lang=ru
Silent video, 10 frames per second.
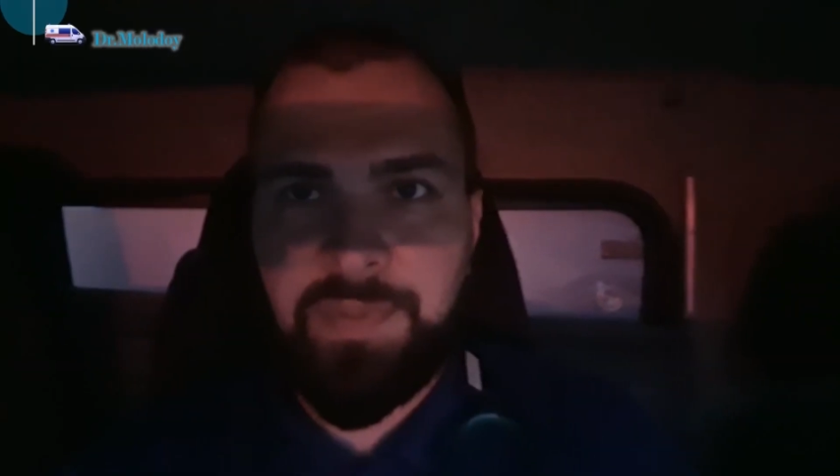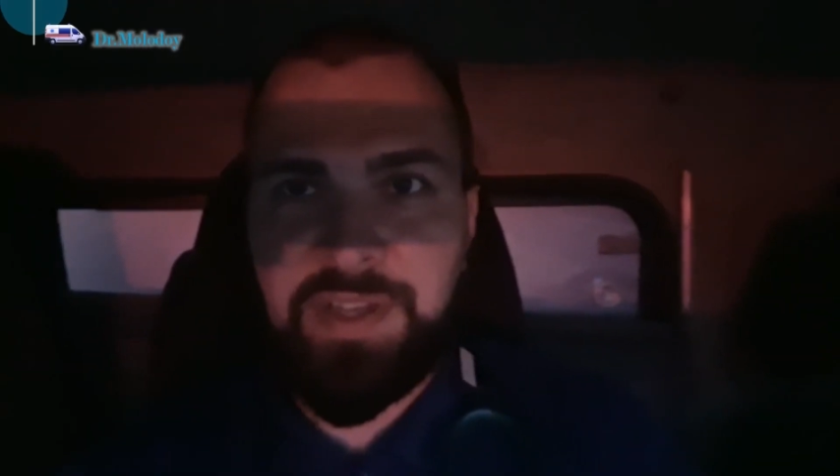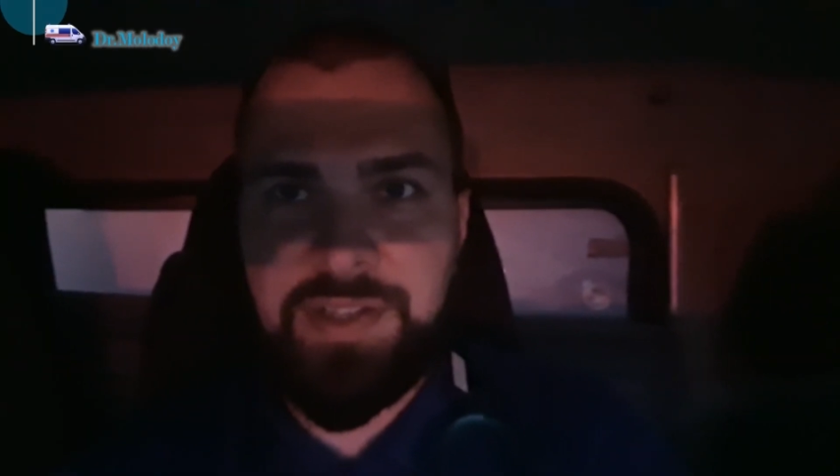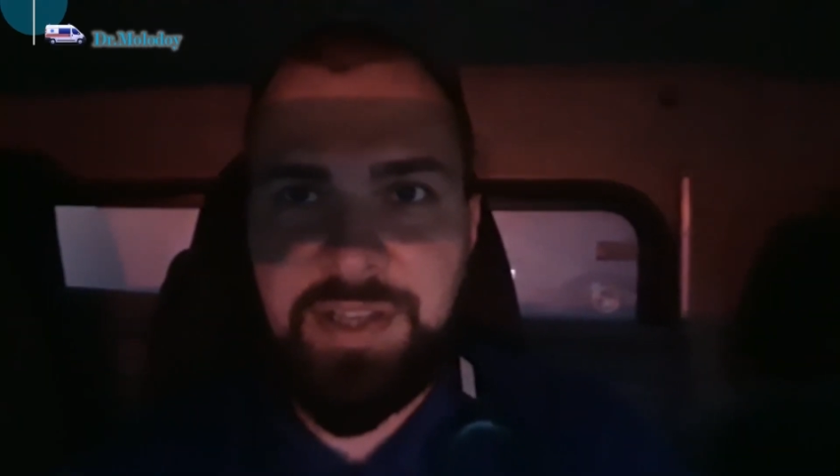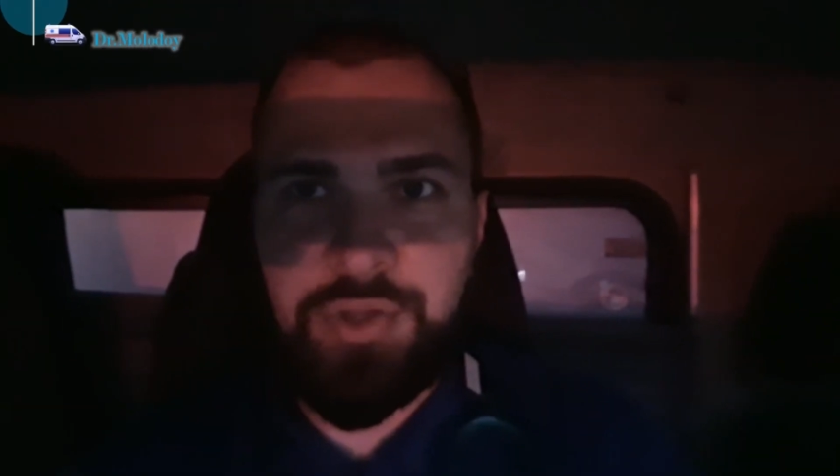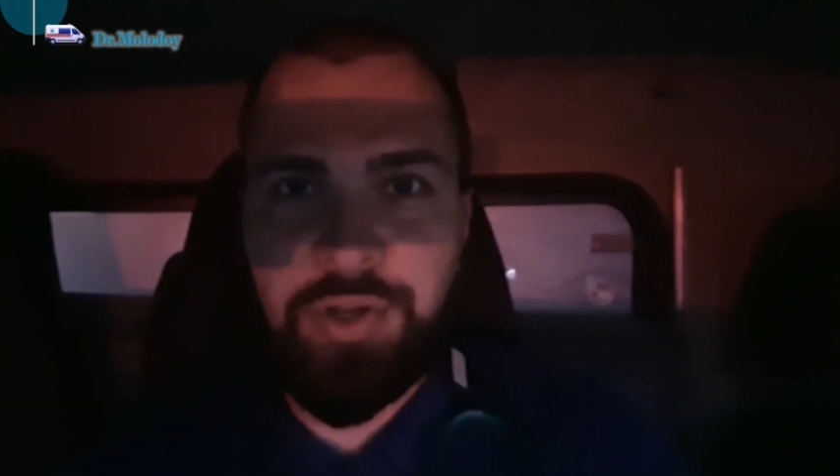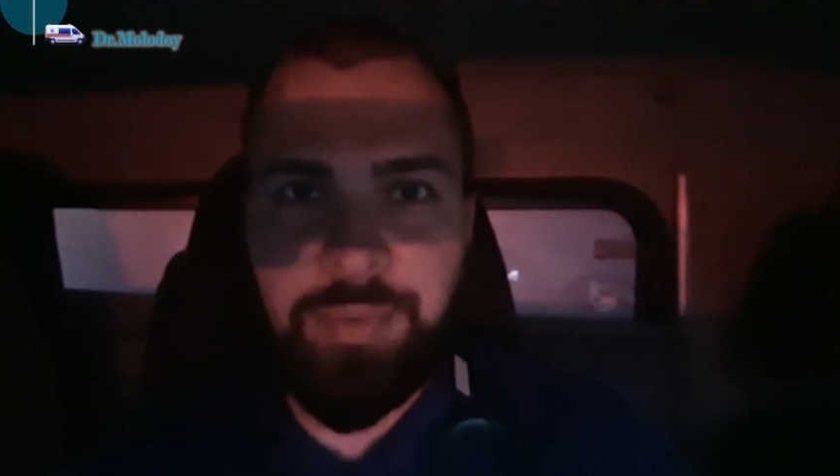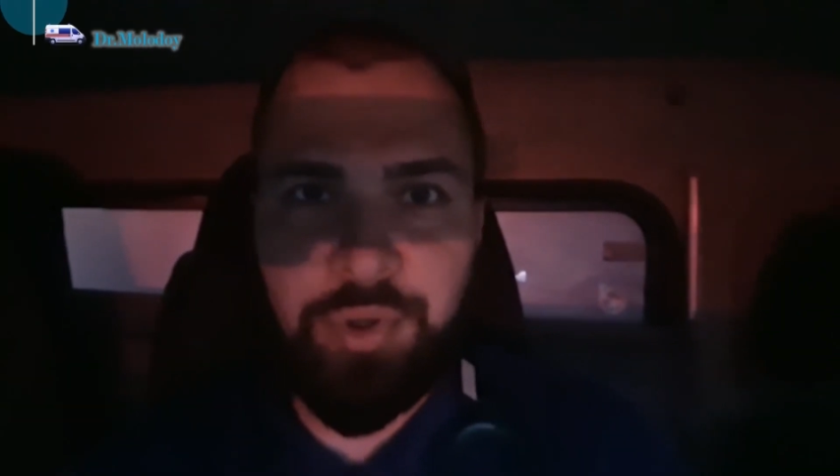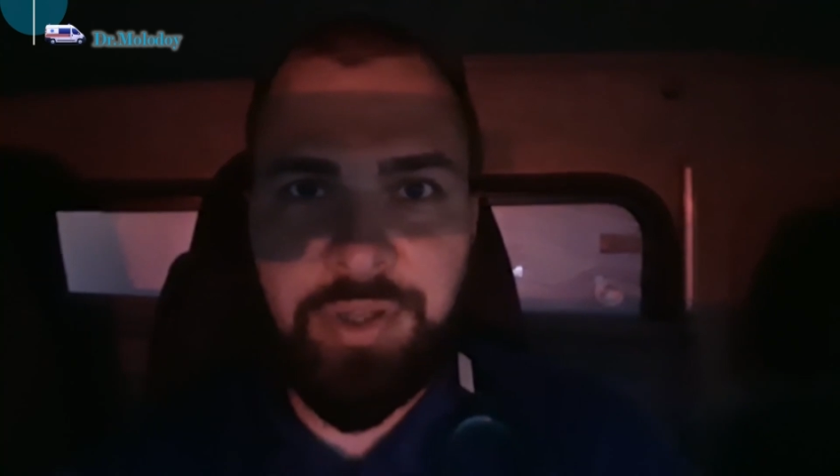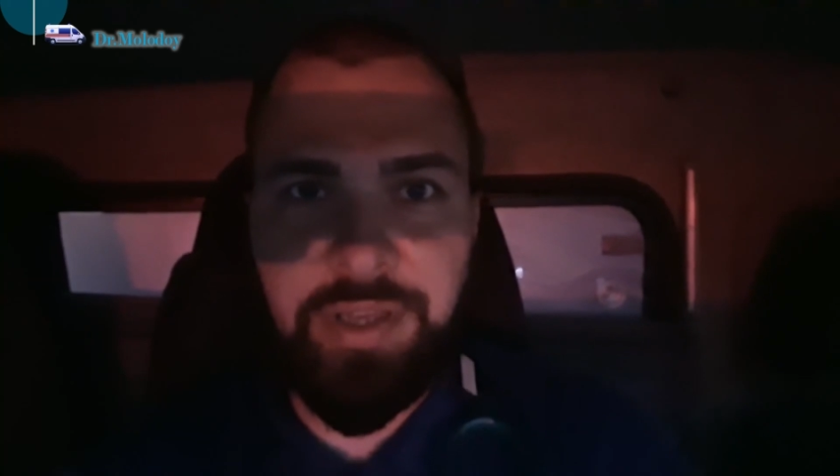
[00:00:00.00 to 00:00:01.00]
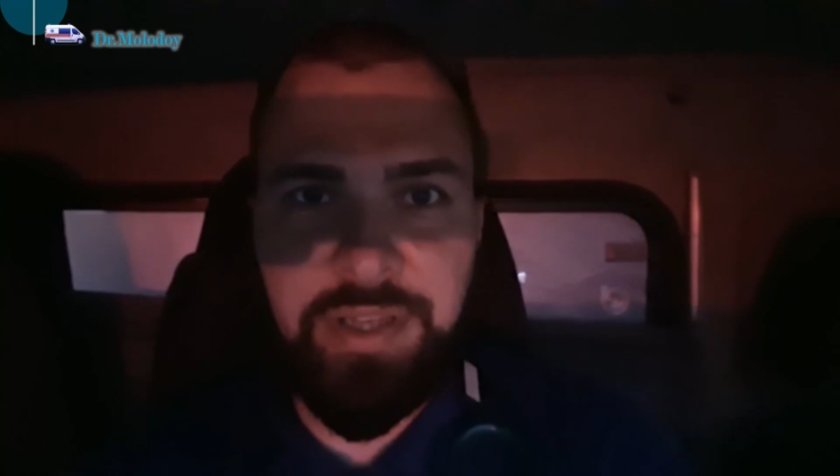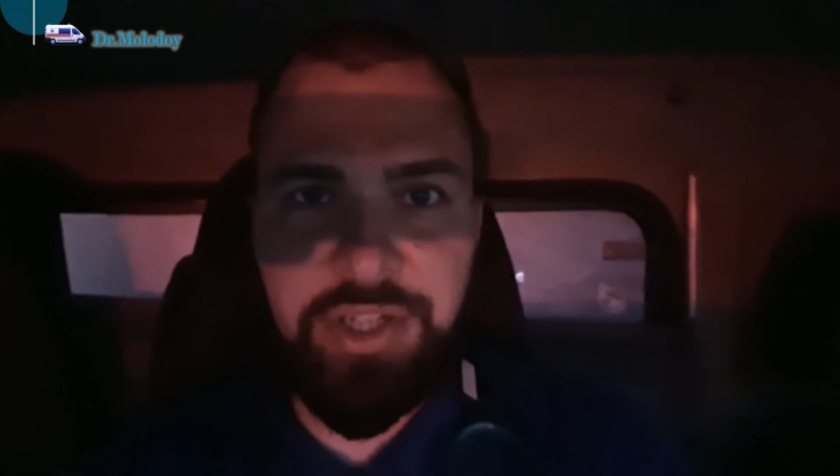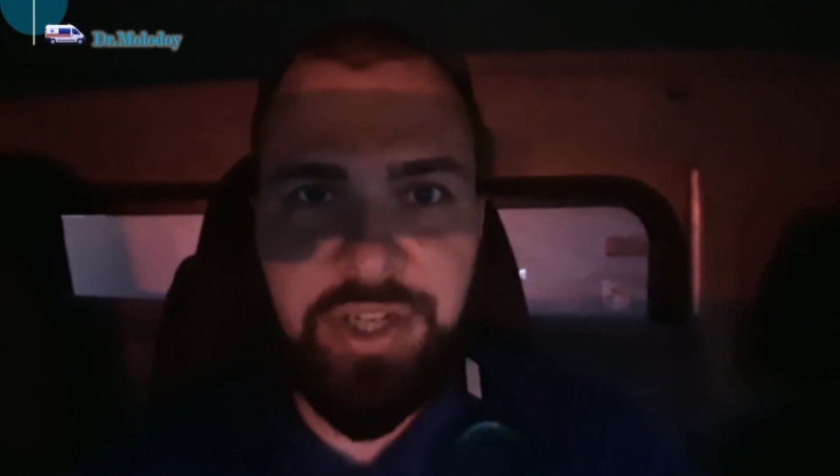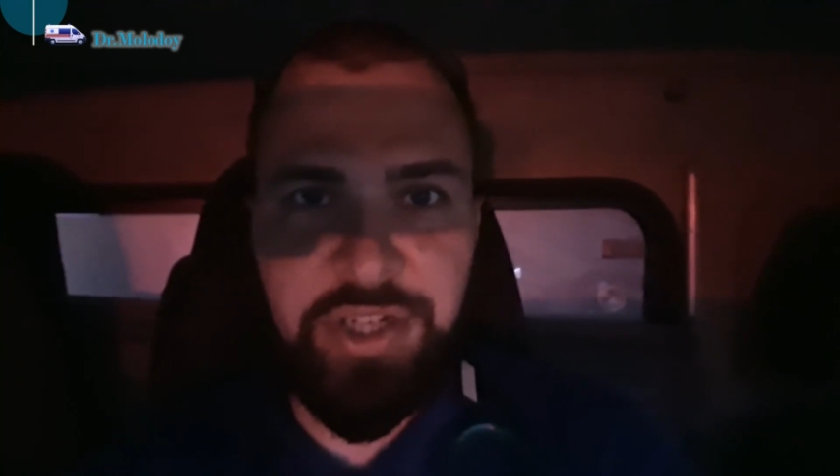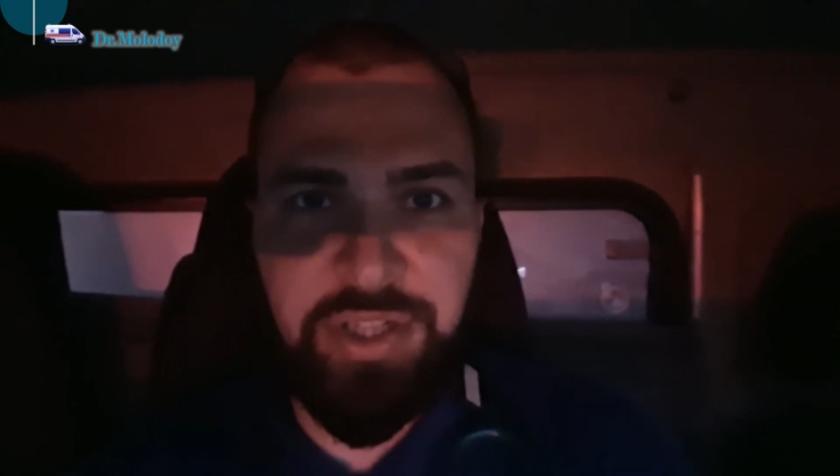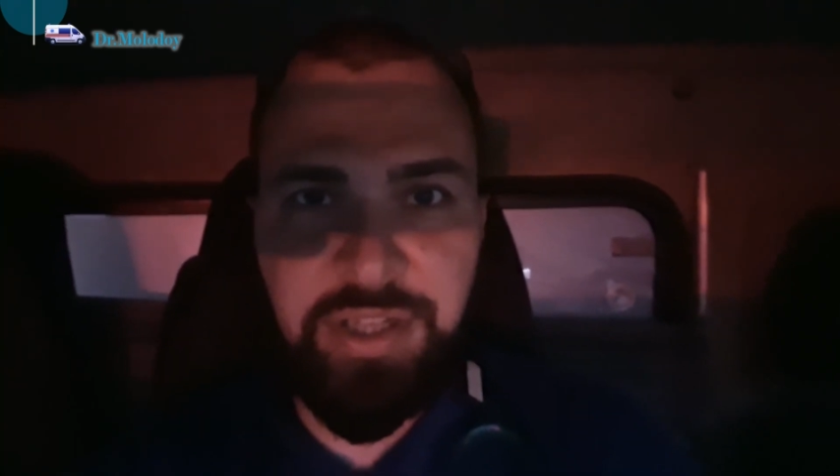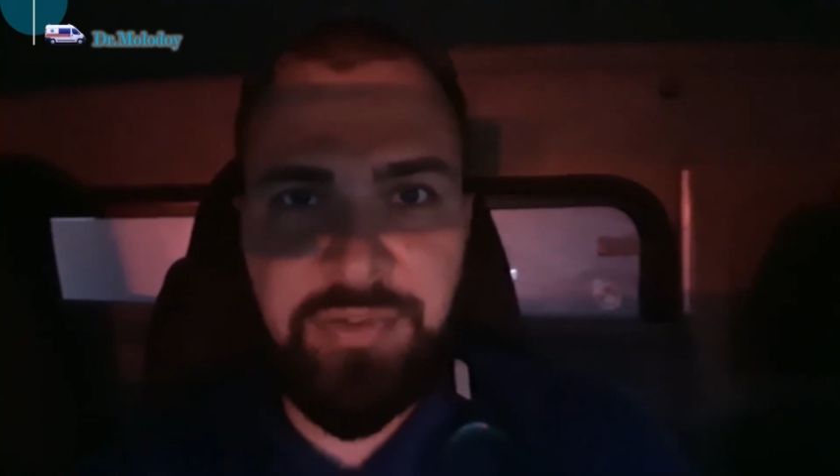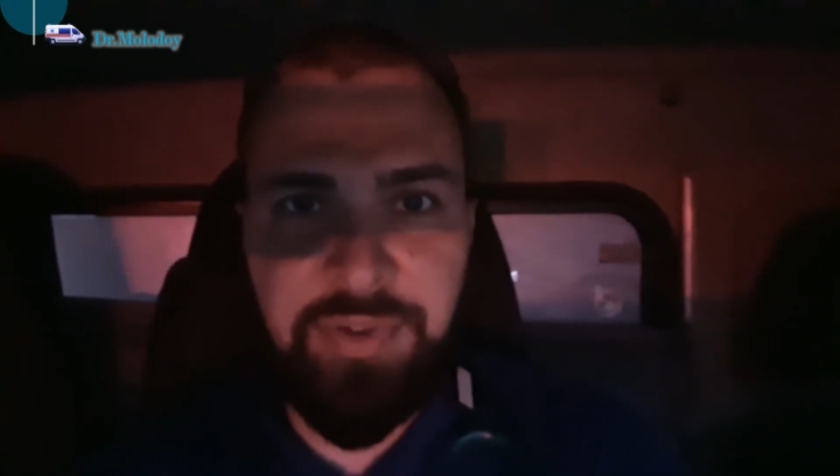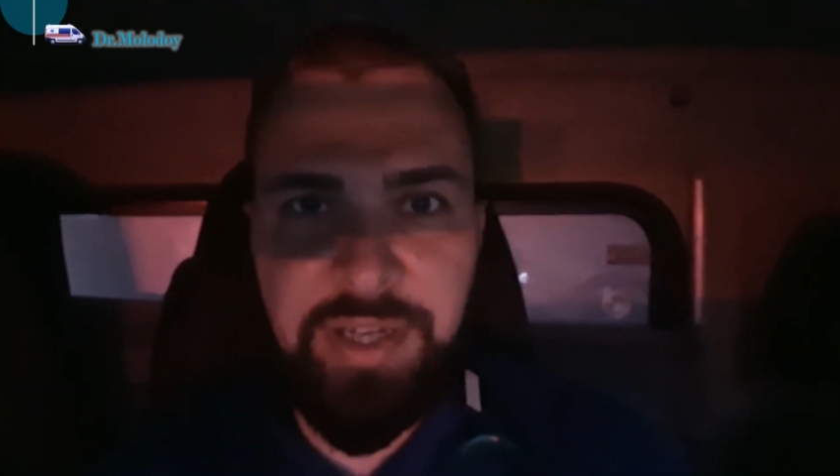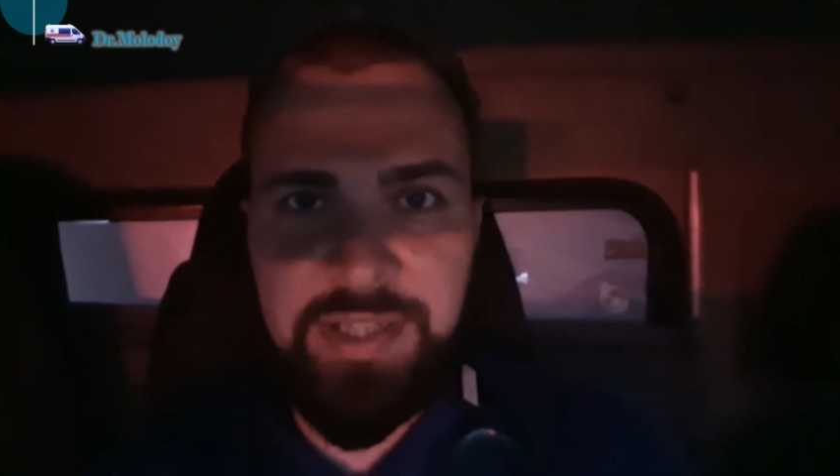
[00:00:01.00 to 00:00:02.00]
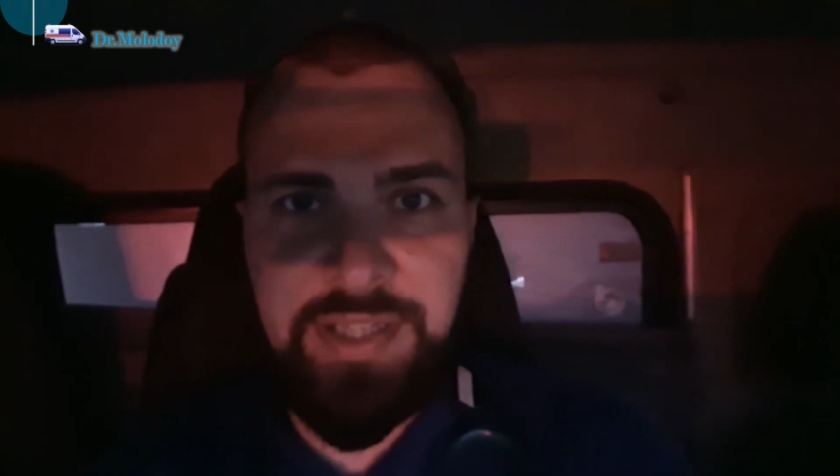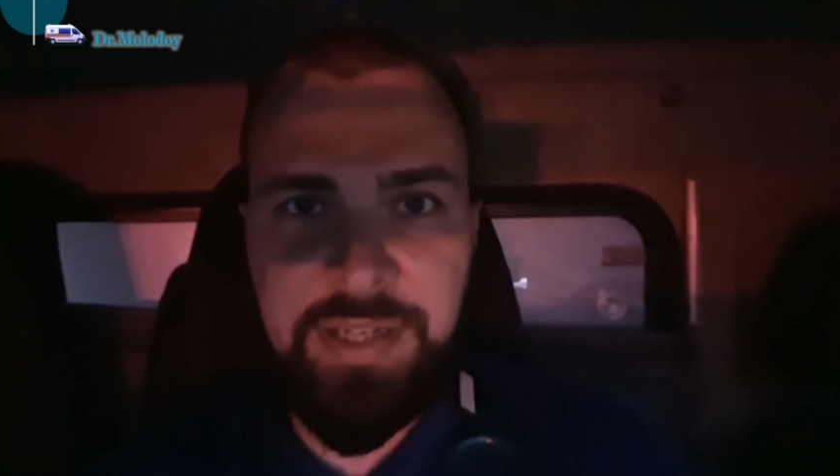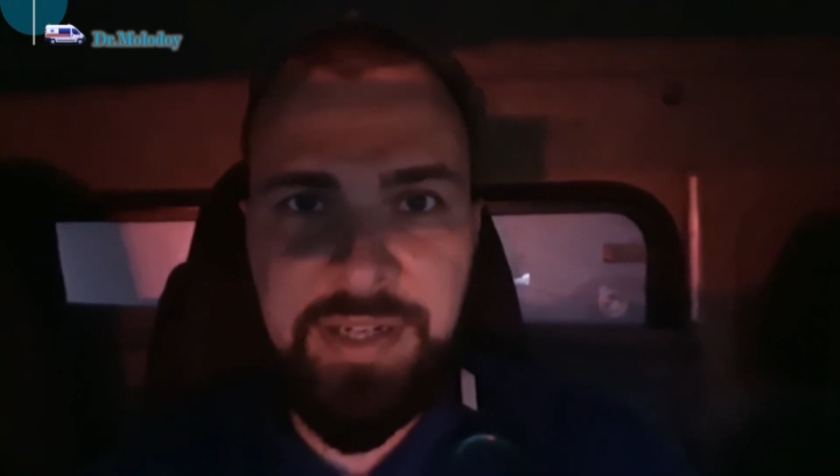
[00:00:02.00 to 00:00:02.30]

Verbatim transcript: Здесь у ребенка кишечная инфекция,